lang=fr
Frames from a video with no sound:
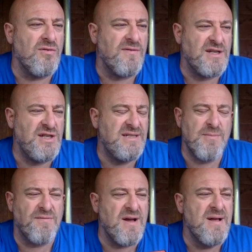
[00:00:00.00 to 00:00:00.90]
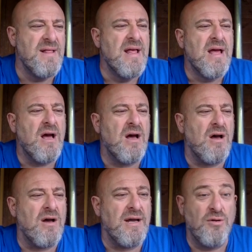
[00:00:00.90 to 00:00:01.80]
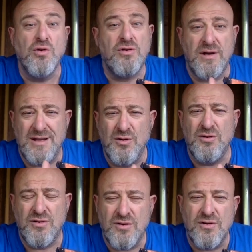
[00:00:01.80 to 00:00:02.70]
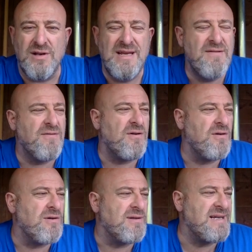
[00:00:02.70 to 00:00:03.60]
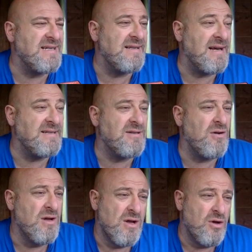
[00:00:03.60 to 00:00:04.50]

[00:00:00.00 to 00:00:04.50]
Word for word: fasciste, mais enfin, et d'autres et d'autres livres très intéressants,